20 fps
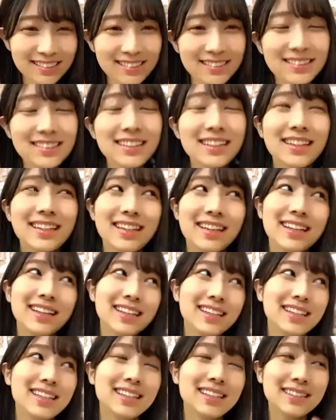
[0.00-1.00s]
の
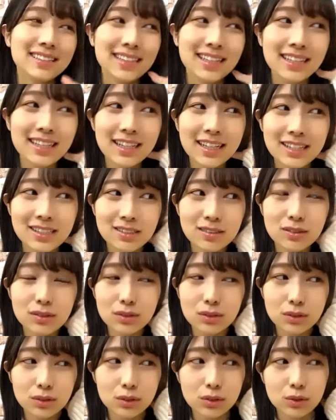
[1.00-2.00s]
3
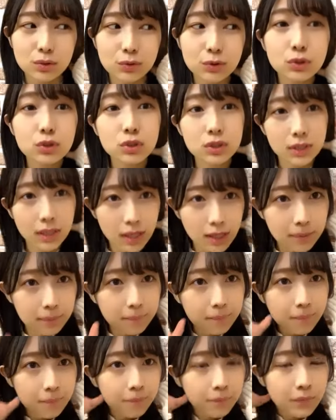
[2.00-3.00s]
月2日
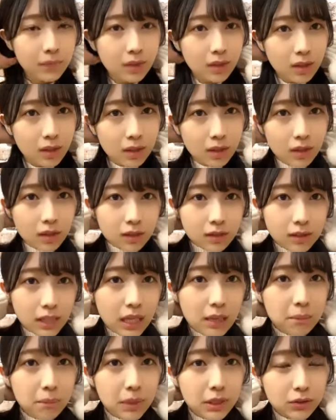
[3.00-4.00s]

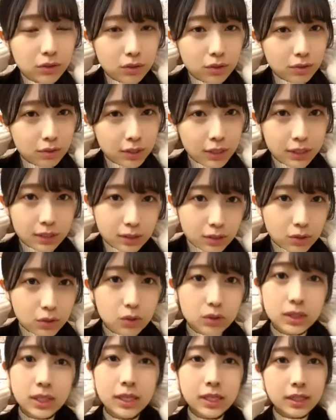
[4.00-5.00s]
ナンバトル決
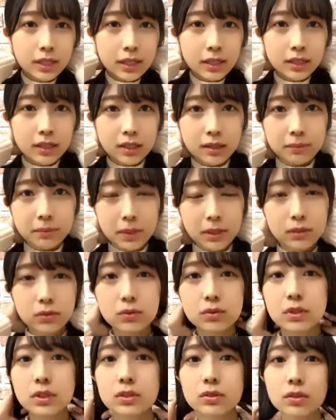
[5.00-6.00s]
勝大会がある
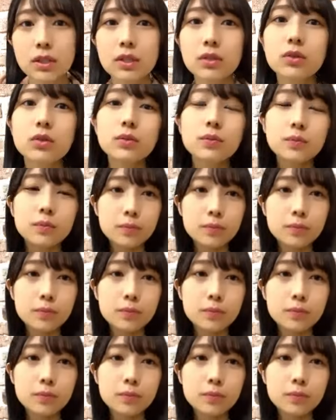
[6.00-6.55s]
んですけど